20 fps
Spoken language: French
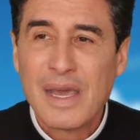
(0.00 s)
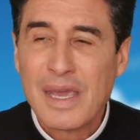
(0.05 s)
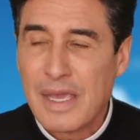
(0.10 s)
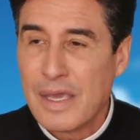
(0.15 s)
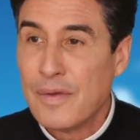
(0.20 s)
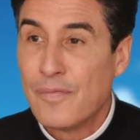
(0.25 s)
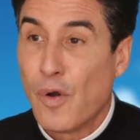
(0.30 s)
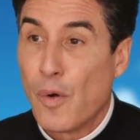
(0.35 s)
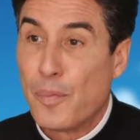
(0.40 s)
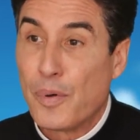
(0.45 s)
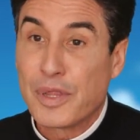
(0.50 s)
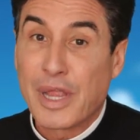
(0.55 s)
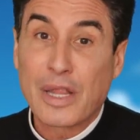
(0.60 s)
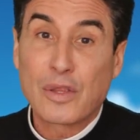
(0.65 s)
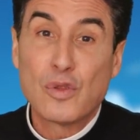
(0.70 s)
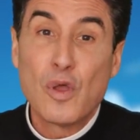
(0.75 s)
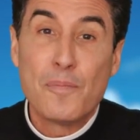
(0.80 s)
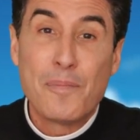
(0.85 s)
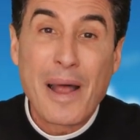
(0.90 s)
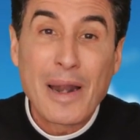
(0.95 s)
Ils vont
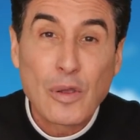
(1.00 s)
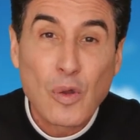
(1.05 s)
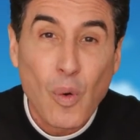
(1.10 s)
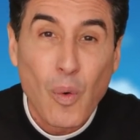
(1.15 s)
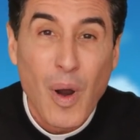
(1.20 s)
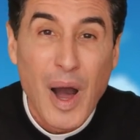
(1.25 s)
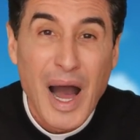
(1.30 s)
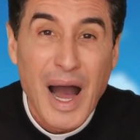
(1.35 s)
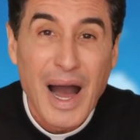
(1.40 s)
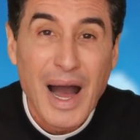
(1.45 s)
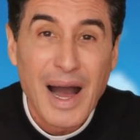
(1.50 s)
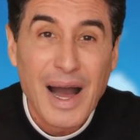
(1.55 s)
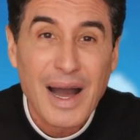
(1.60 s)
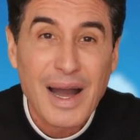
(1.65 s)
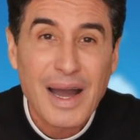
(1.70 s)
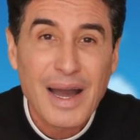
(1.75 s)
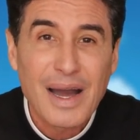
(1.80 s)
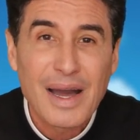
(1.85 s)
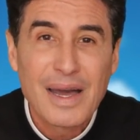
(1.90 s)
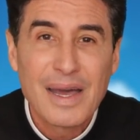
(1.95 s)
peut-être ne pas le
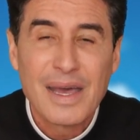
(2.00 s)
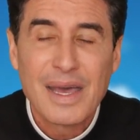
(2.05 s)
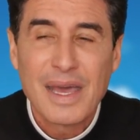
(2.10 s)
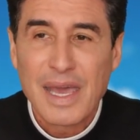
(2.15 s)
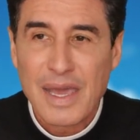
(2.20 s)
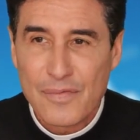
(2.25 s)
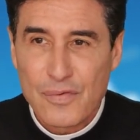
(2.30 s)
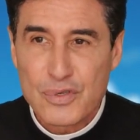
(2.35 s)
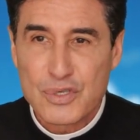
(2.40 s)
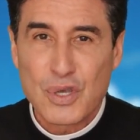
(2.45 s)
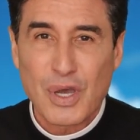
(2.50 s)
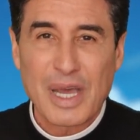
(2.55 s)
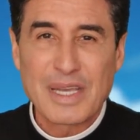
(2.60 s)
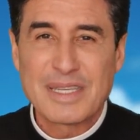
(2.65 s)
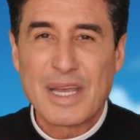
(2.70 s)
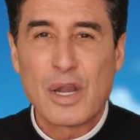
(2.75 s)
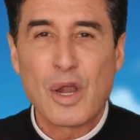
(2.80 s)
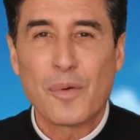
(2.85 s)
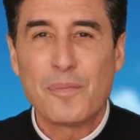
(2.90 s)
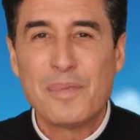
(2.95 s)
croire, et vous
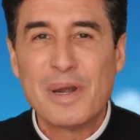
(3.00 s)
serez alors